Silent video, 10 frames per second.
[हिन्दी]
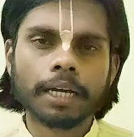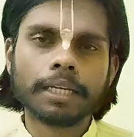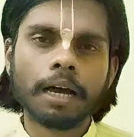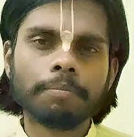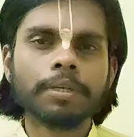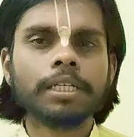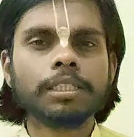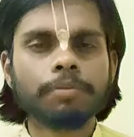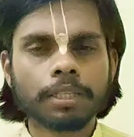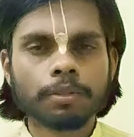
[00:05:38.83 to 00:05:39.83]
ताकि आप
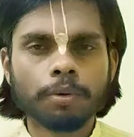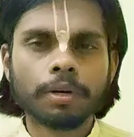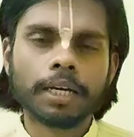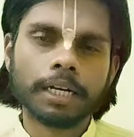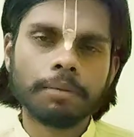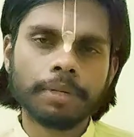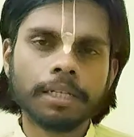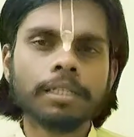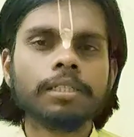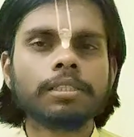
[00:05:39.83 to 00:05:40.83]
इस व्रत को करने
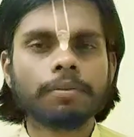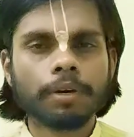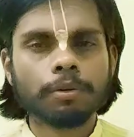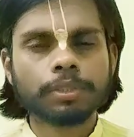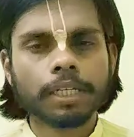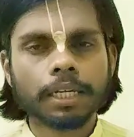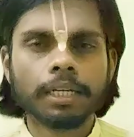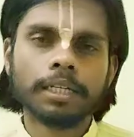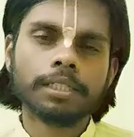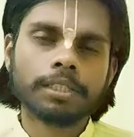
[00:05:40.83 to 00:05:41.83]
में सफल हो
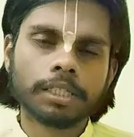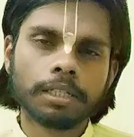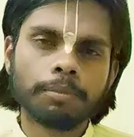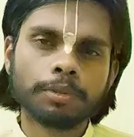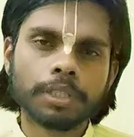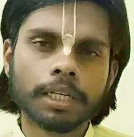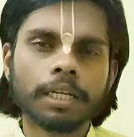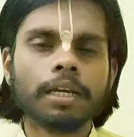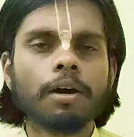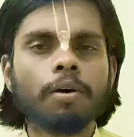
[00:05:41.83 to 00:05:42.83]
सके सक्षम हो
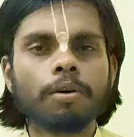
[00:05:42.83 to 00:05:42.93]
सके